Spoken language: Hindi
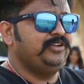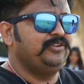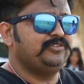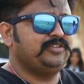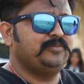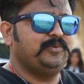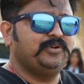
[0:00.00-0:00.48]

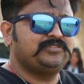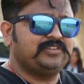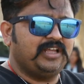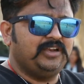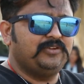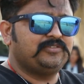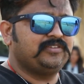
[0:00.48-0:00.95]
दिनों से बहुत
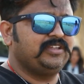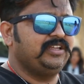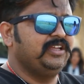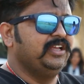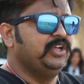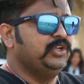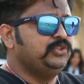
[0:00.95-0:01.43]
सालों से
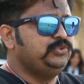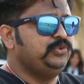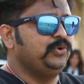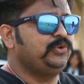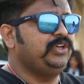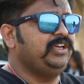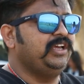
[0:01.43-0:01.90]

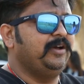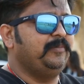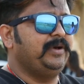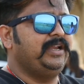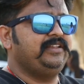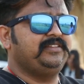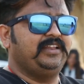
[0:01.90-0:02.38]
जो कि
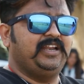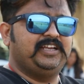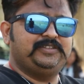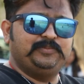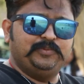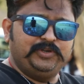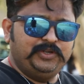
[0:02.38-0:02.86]
हमारे
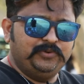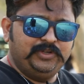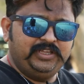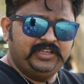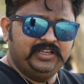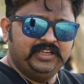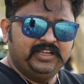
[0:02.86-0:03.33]
तलाश पूरी हुई